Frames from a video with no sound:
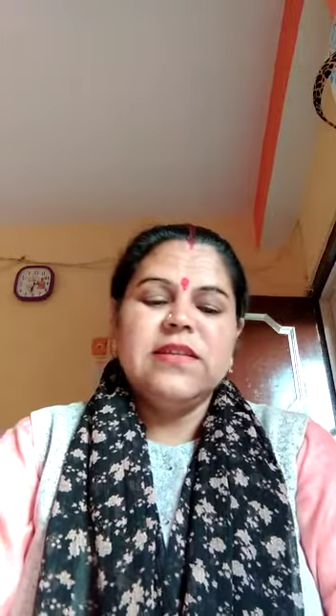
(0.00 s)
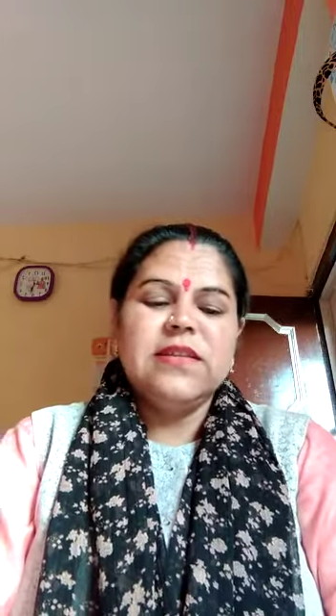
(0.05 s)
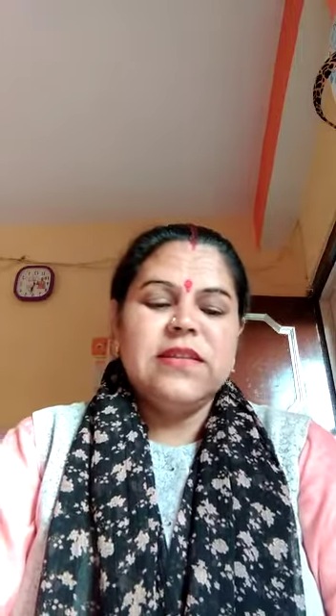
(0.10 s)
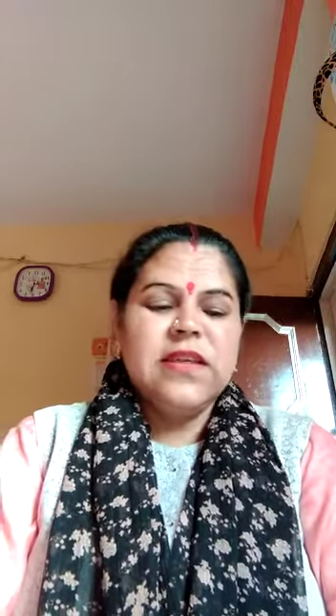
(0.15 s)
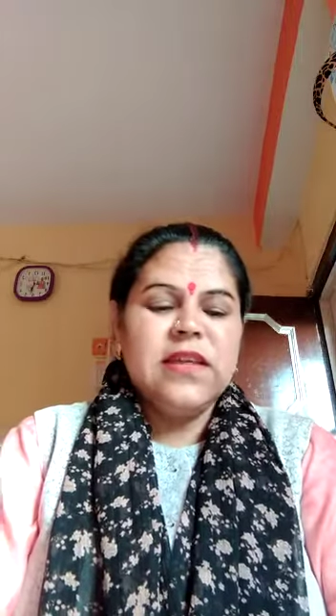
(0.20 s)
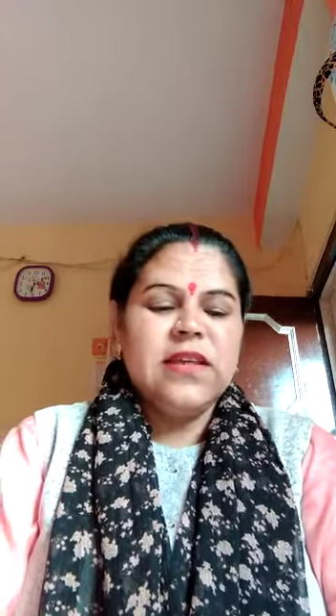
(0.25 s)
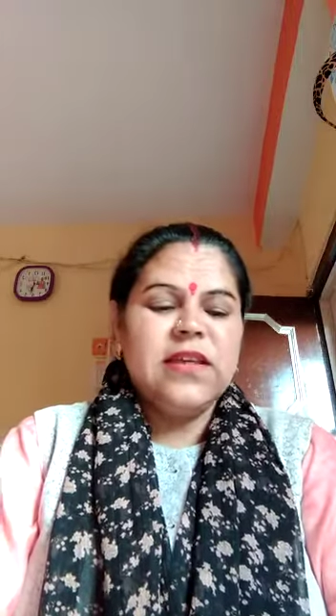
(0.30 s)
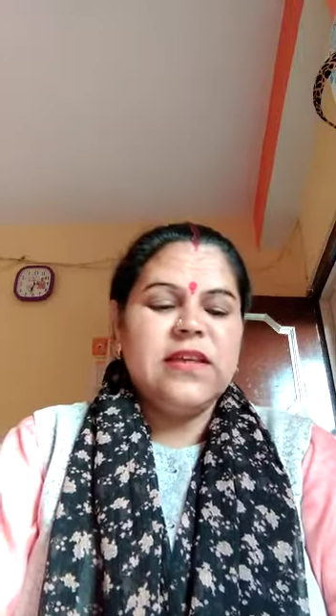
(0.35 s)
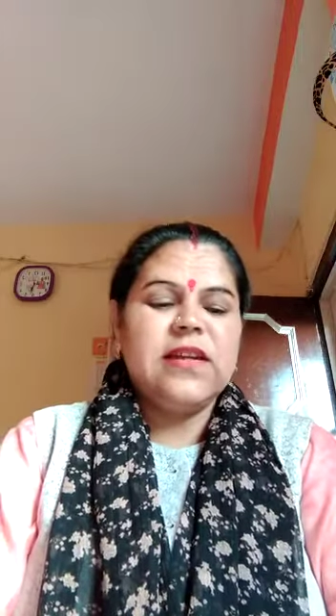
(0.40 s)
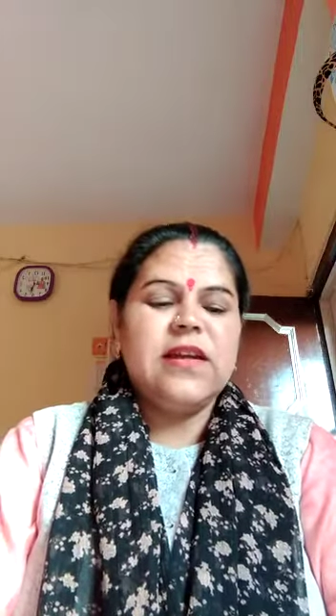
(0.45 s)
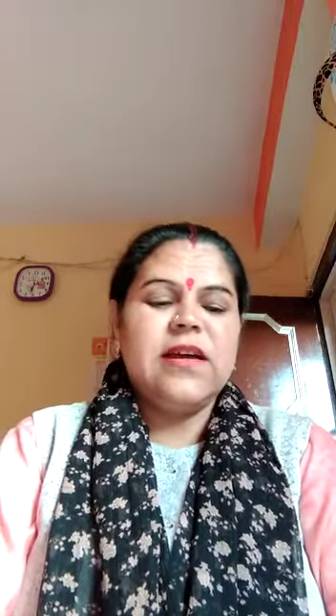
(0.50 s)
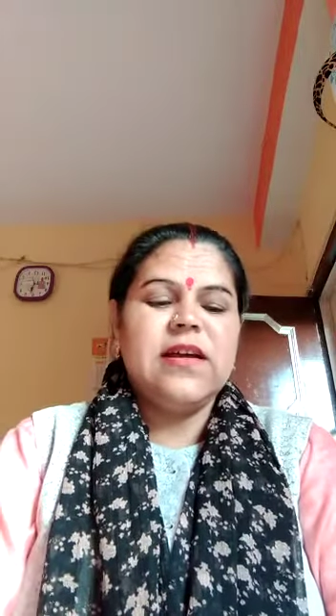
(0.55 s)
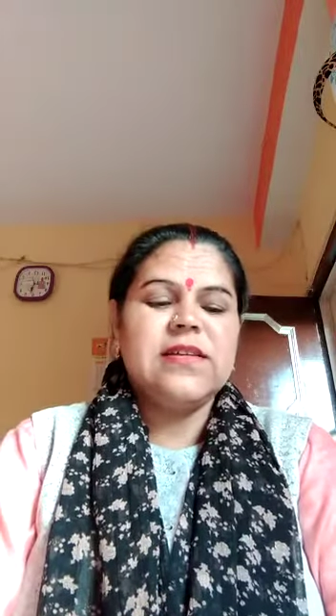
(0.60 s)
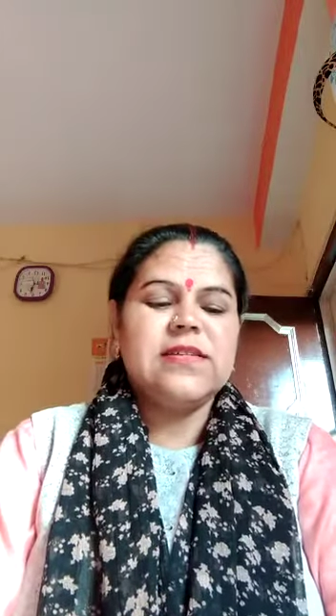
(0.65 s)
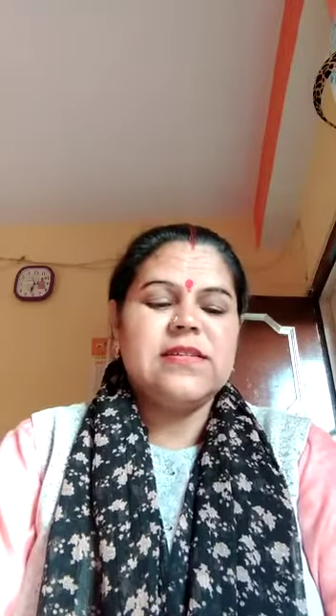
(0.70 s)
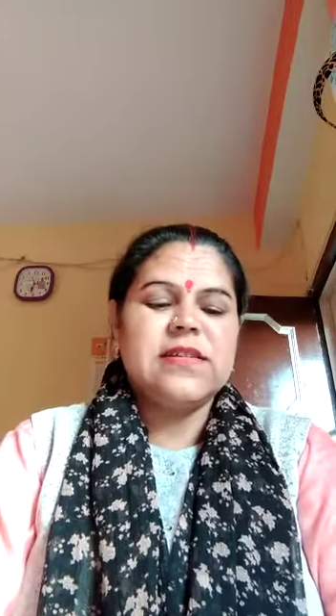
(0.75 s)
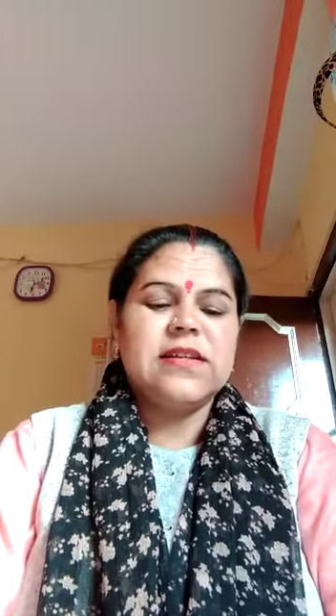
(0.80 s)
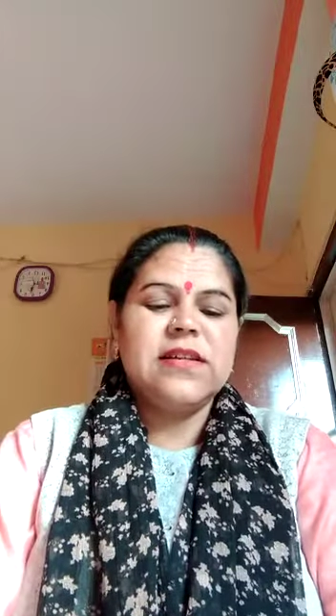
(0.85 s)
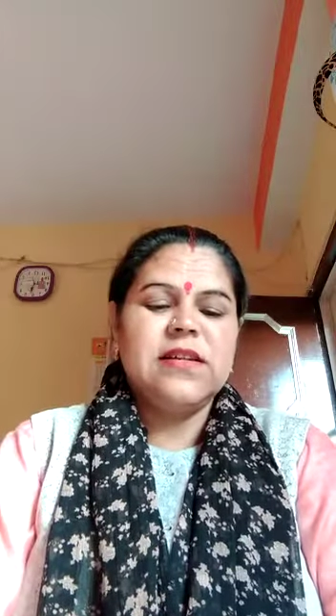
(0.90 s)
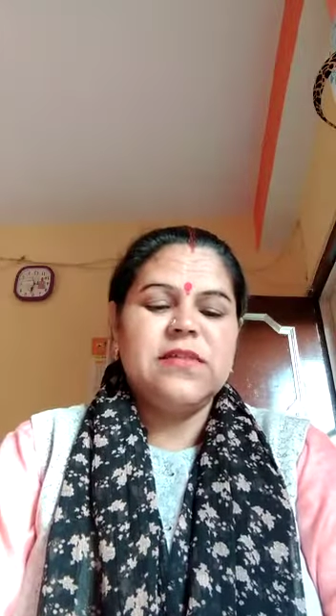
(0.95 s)
देख रहा
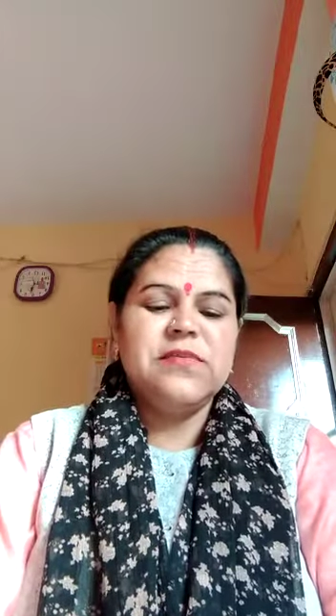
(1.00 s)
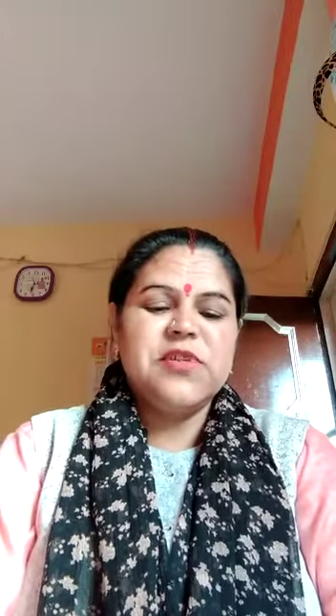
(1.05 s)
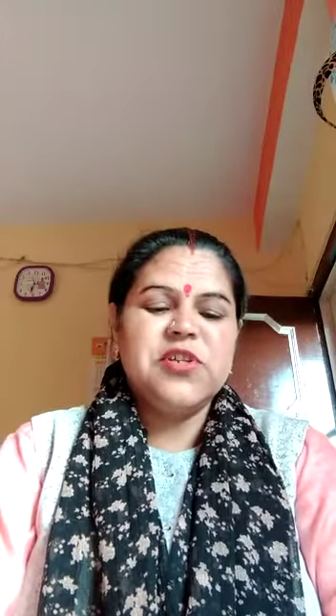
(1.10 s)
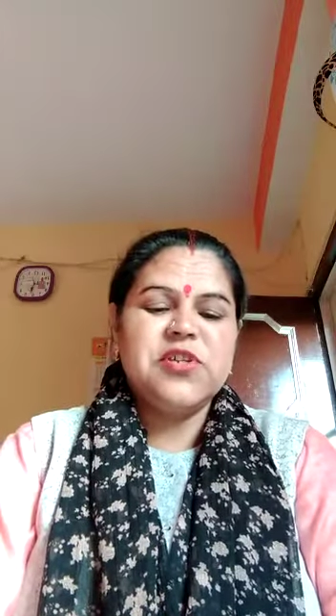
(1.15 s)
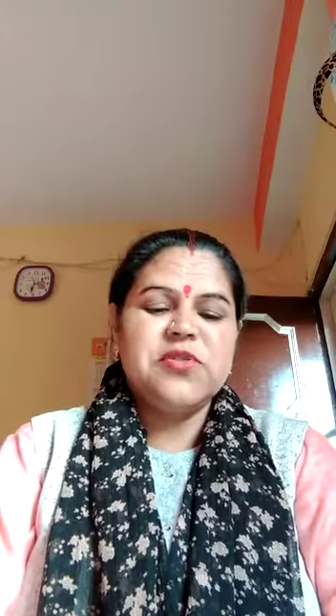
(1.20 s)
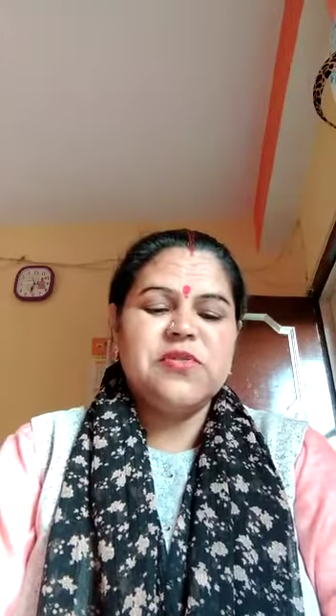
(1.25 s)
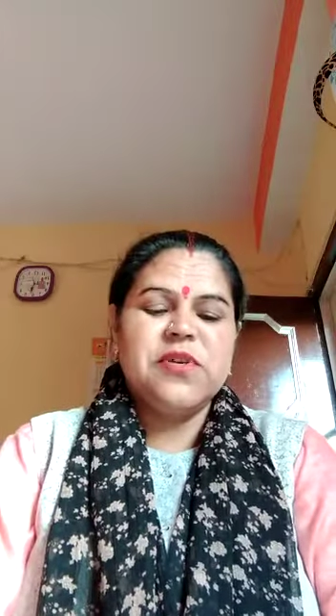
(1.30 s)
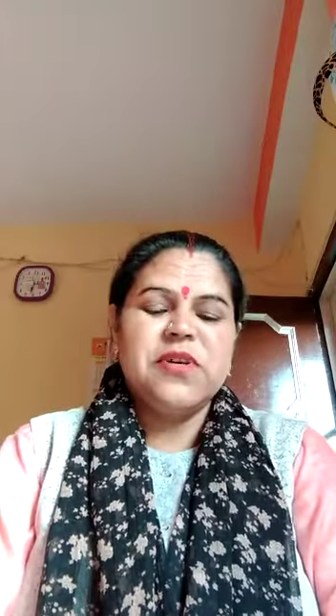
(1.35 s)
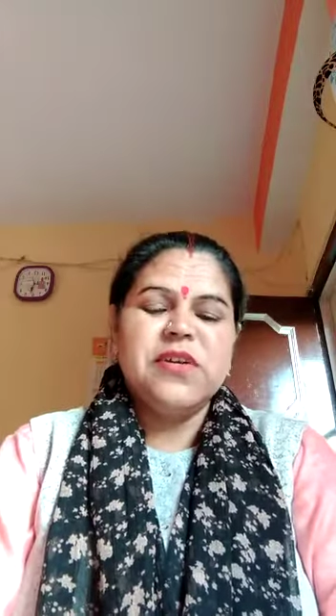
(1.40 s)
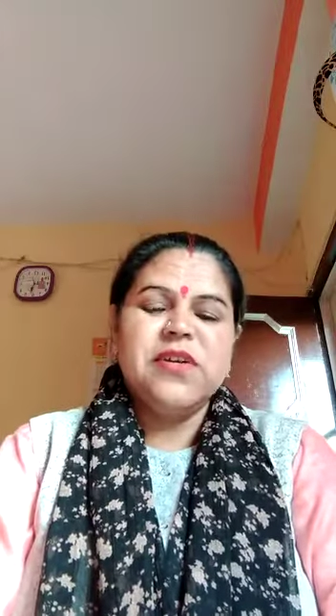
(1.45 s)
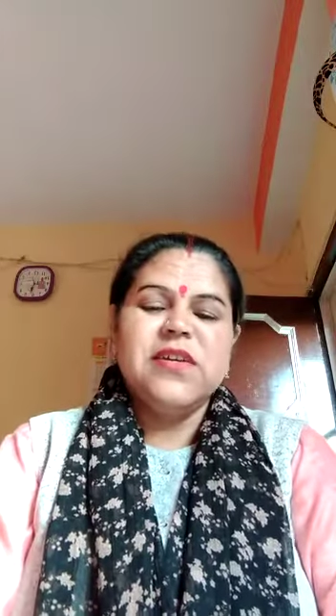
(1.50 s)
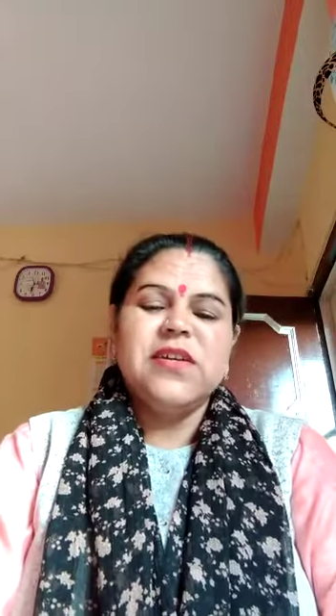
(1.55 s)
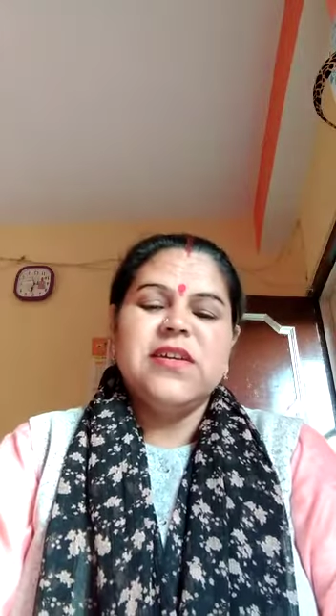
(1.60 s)
सकल विश्व